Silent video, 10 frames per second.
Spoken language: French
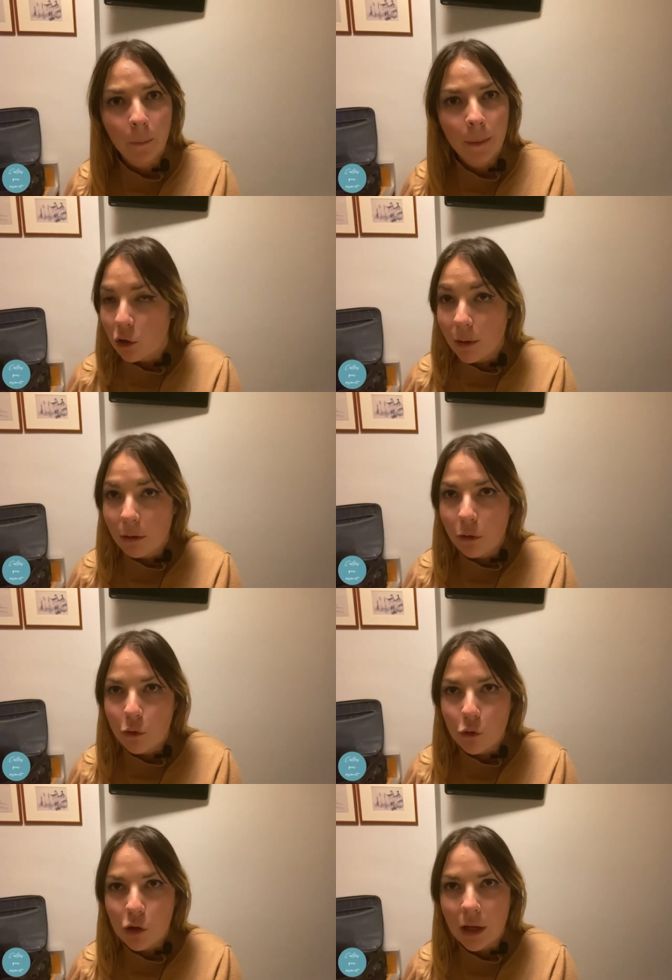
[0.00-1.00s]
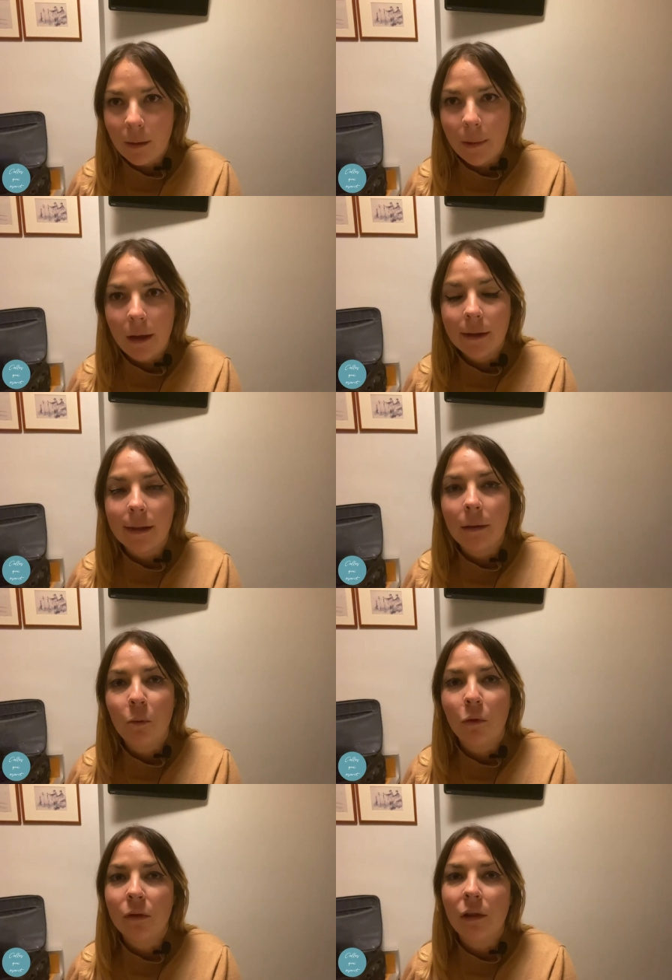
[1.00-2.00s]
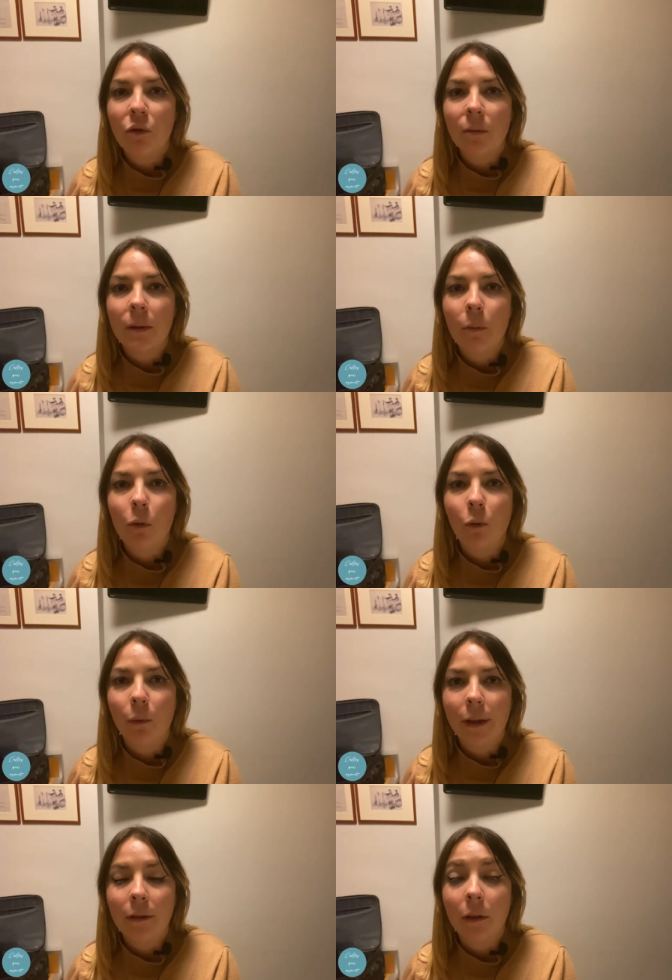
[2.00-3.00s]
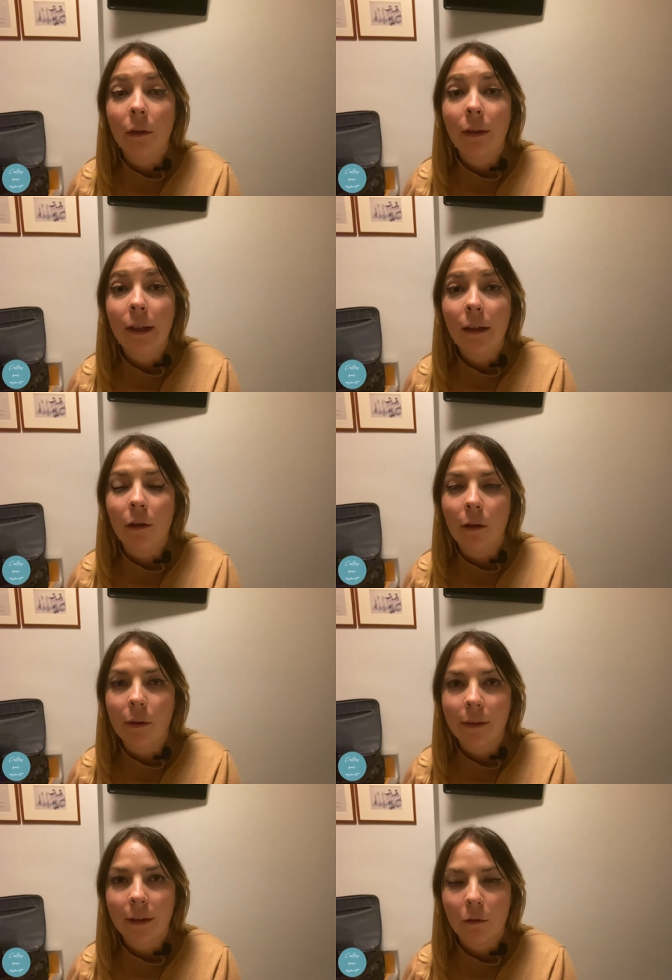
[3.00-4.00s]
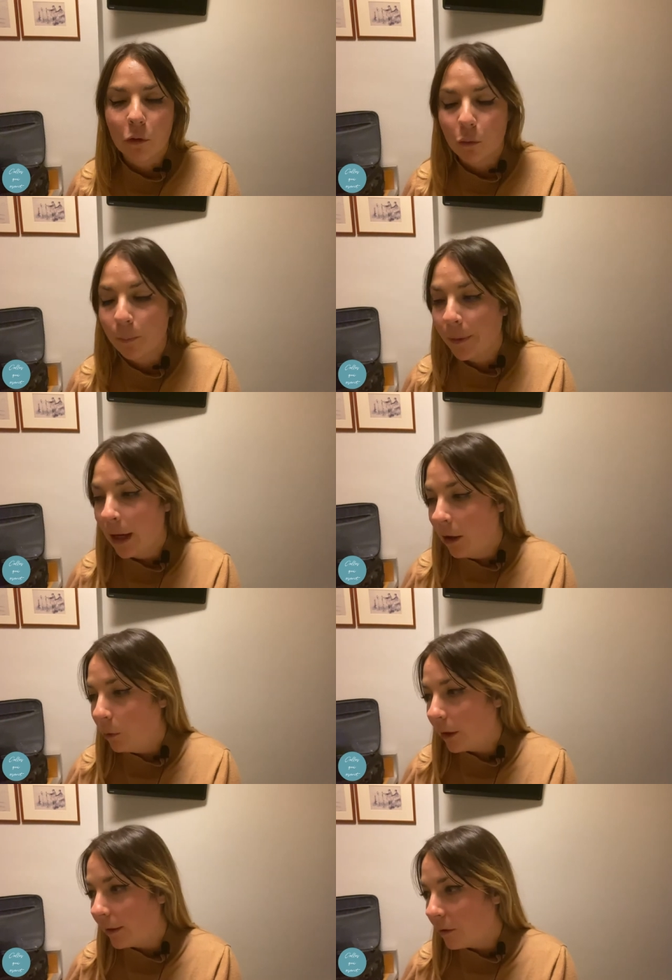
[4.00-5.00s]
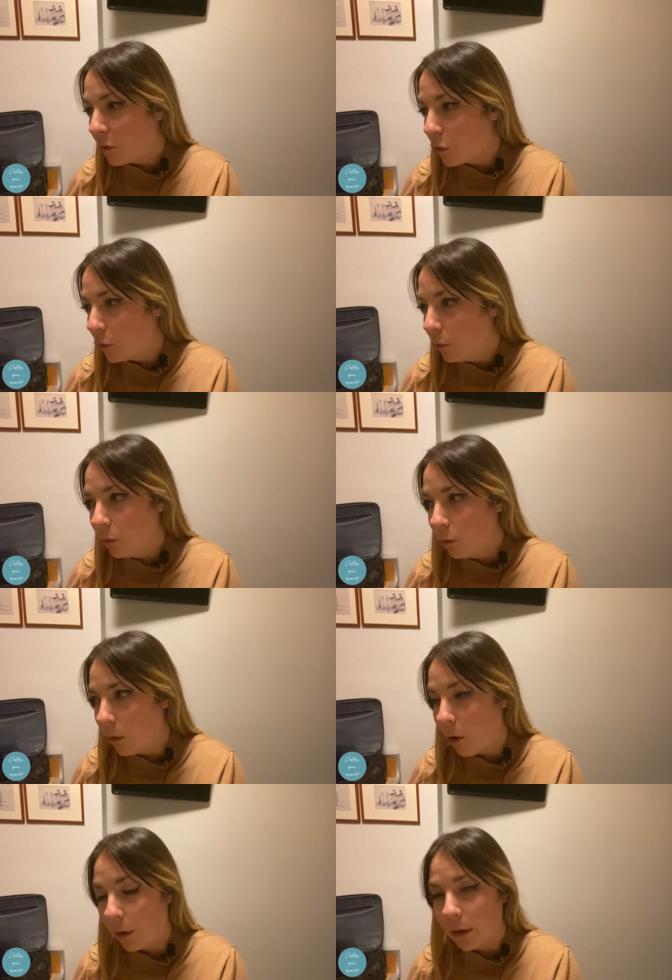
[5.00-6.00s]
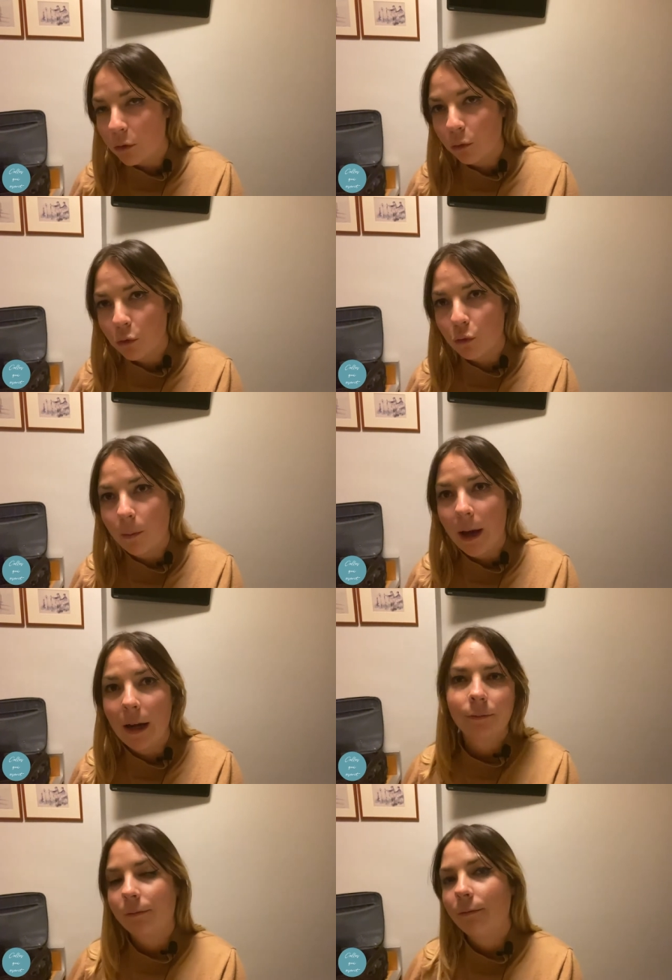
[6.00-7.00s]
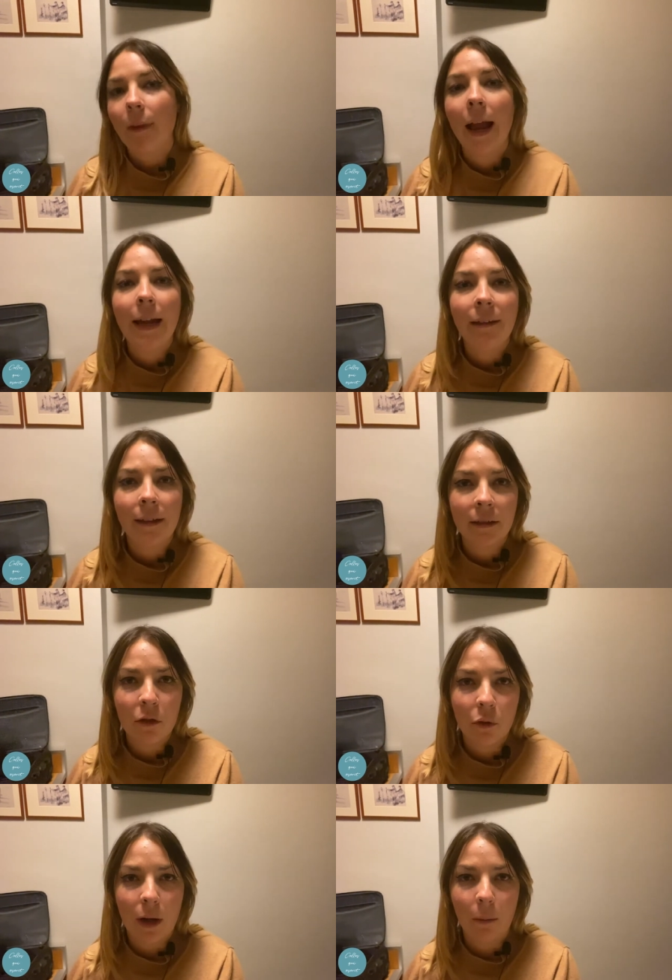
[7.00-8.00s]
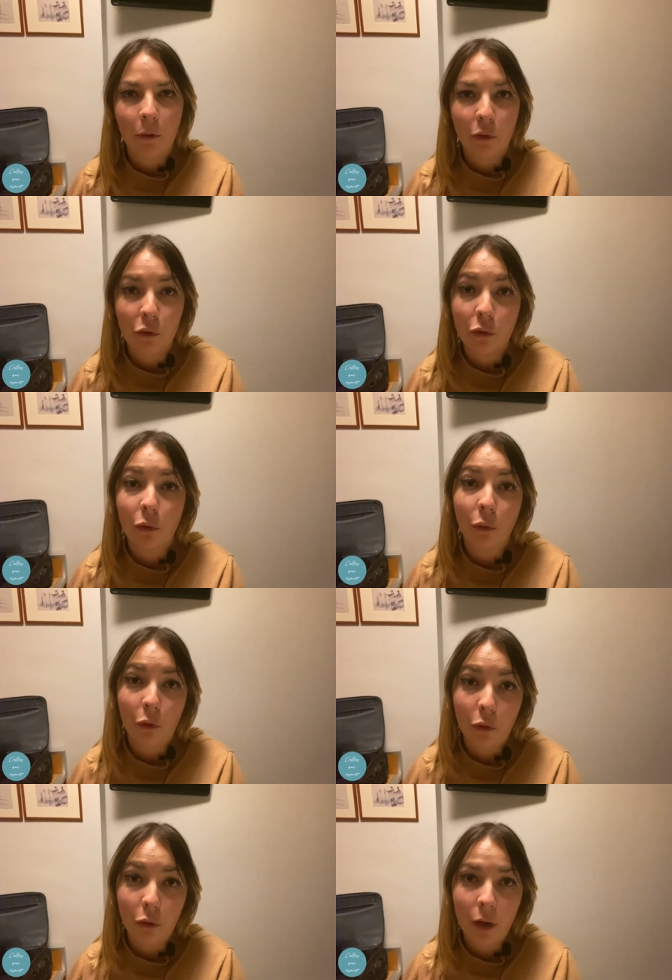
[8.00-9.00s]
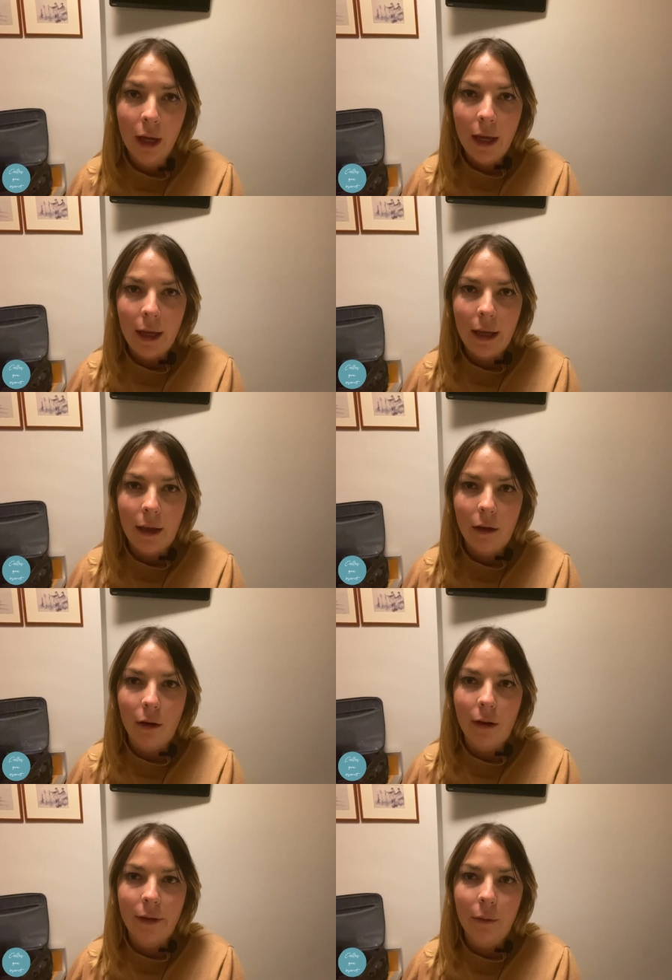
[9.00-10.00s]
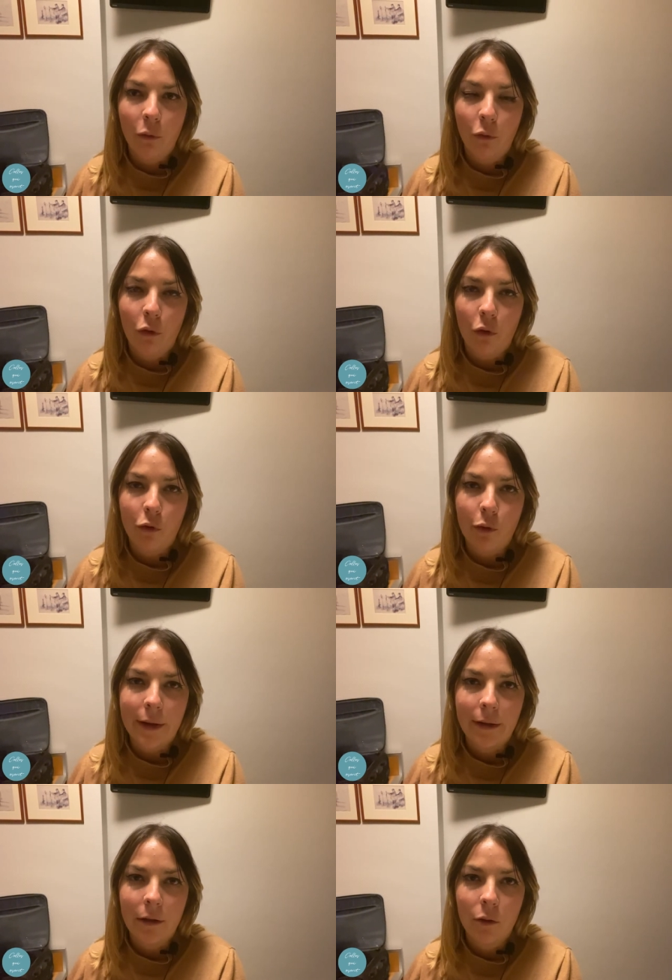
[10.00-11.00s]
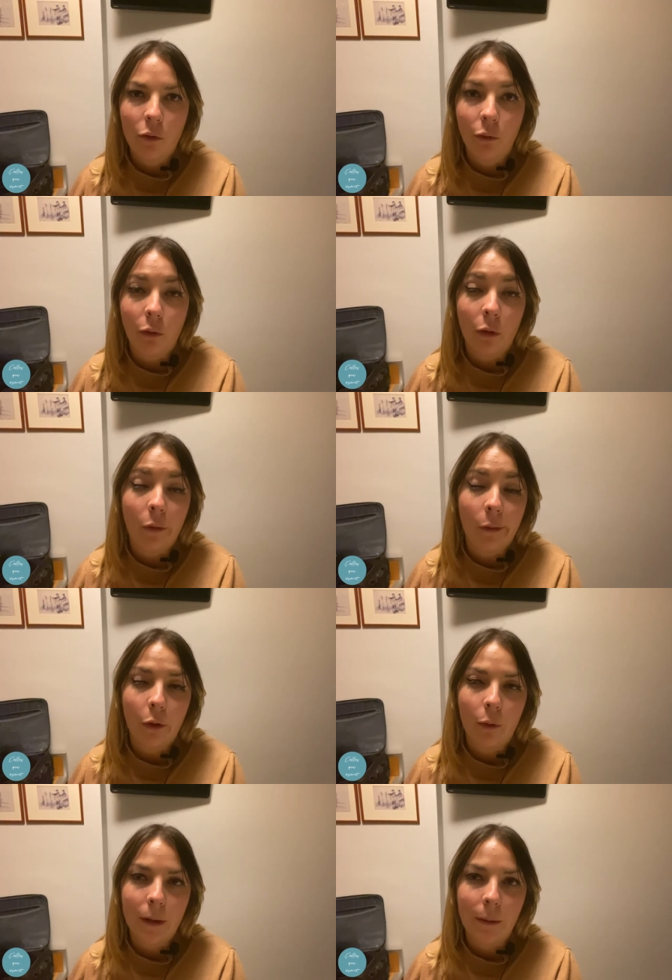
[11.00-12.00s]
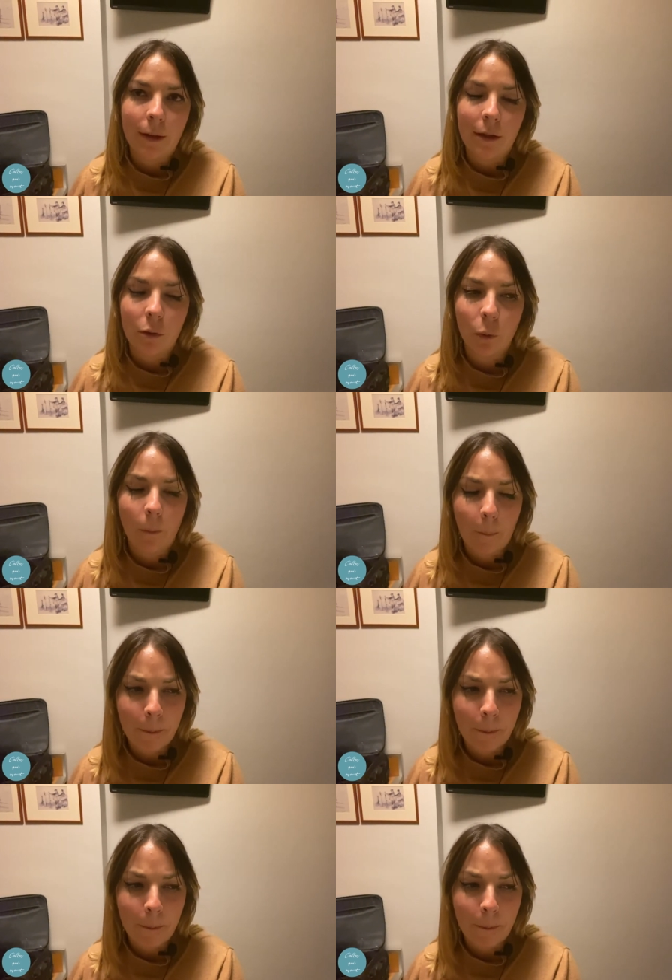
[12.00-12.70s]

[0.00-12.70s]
je m'éloigne du sujet, mais c'était pour vous situer un petit peu le contexte des euh, interventions. Donc l'intervention en question dont je vous parle, elle était axée sur l'importance du contenu et euh, évidemment donc, euh, du SEO, donc de l'optimisation.